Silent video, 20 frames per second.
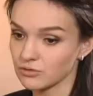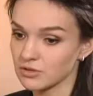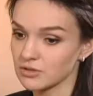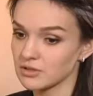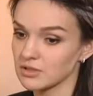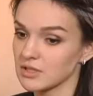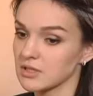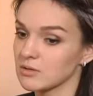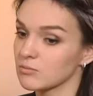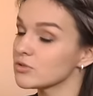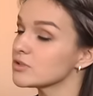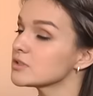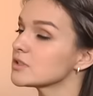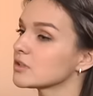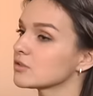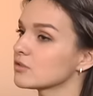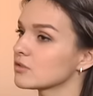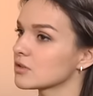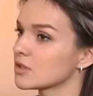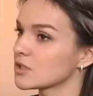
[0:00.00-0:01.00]
Это такие
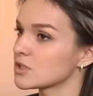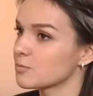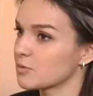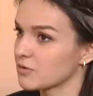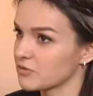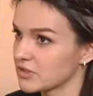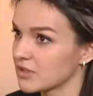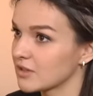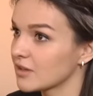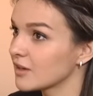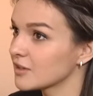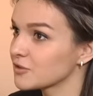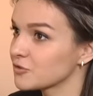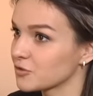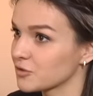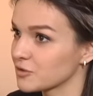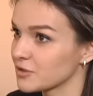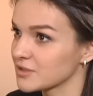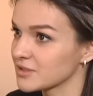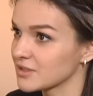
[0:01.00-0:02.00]
эмоции, которые даже профессиональный
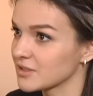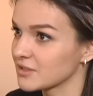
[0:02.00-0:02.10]
актер не